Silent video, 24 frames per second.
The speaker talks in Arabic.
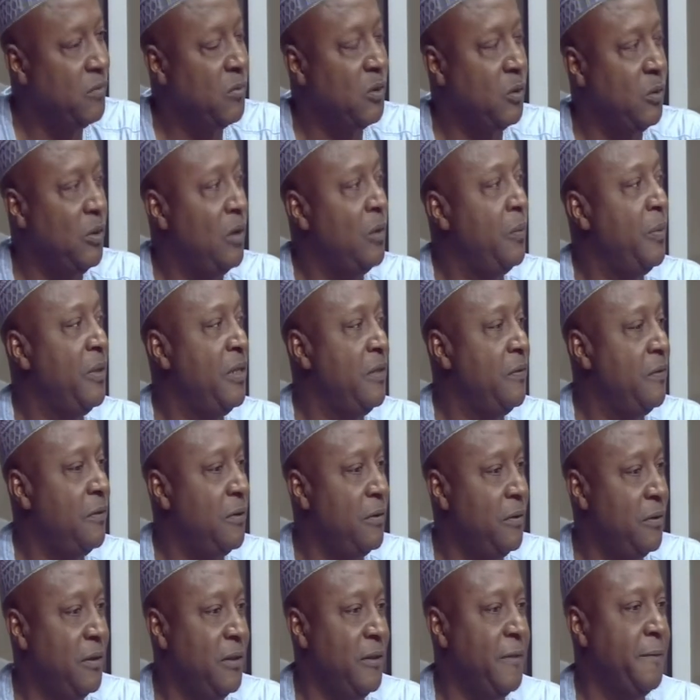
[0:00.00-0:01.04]
دول بيجي فوق
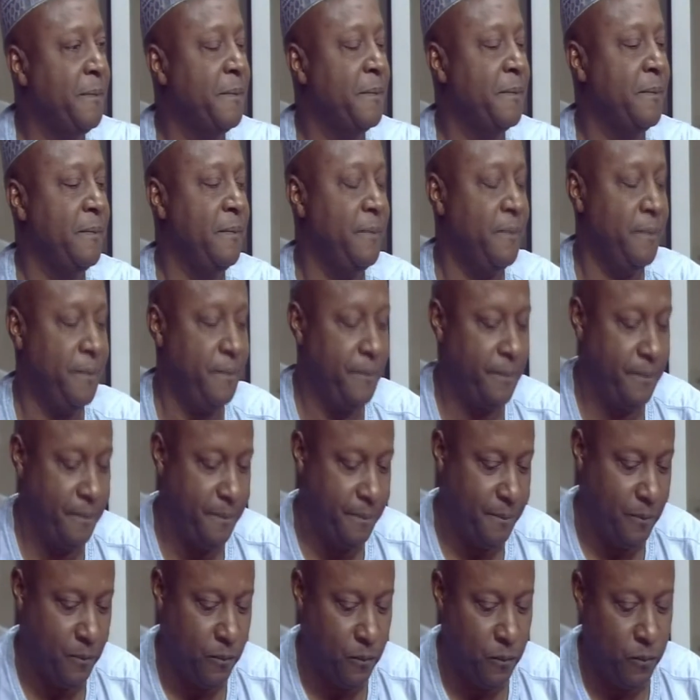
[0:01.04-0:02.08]
طيب
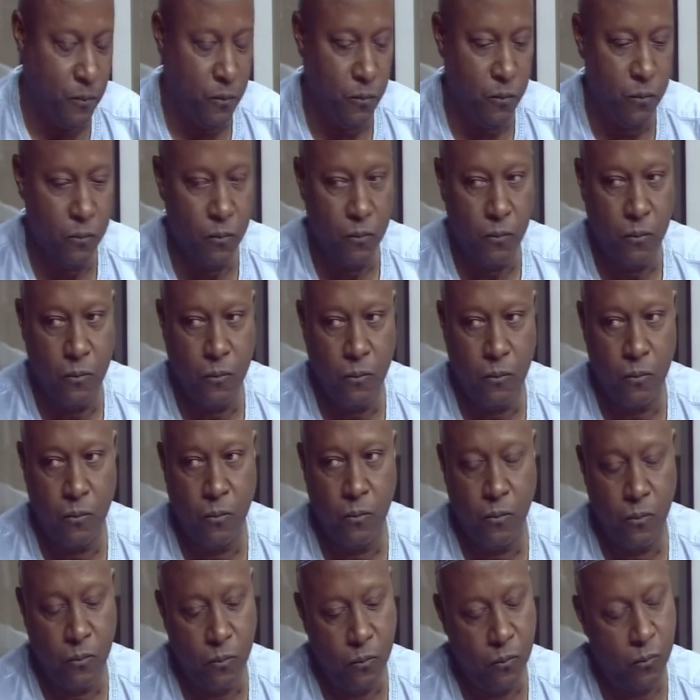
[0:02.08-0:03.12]
آه، هل مثلا
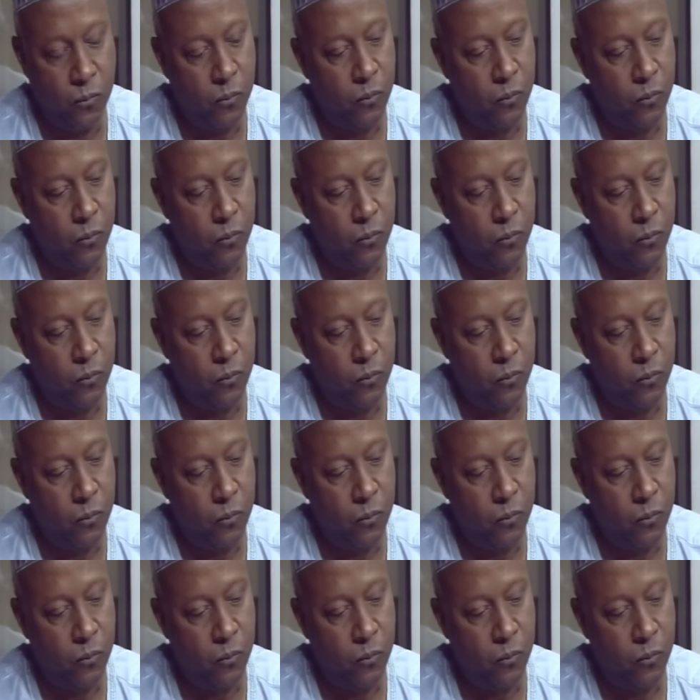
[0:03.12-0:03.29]
التطعيم